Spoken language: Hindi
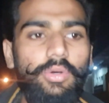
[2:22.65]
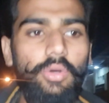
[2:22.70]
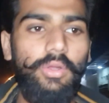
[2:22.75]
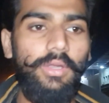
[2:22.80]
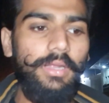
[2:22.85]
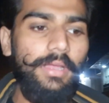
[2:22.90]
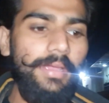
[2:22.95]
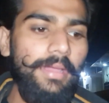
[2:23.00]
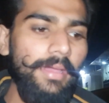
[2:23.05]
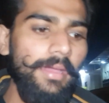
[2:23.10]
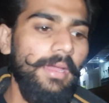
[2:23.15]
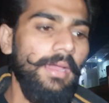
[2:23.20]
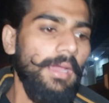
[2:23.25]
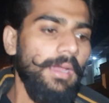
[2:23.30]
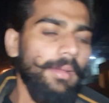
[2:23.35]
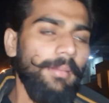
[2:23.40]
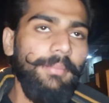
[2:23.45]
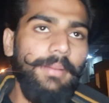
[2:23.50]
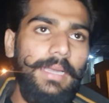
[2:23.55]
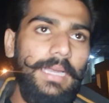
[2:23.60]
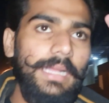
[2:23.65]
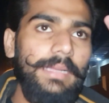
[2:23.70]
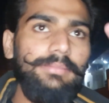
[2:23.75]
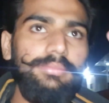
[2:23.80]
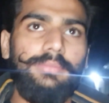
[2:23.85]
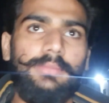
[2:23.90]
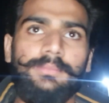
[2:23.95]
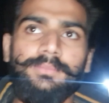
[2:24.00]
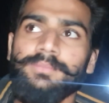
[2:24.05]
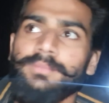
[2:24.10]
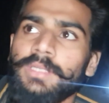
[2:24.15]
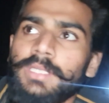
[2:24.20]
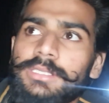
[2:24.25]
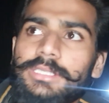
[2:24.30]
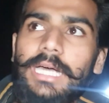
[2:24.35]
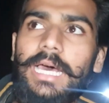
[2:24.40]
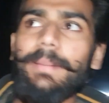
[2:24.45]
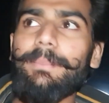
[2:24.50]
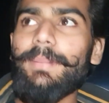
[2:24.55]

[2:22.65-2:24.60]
हो रही मैंने चार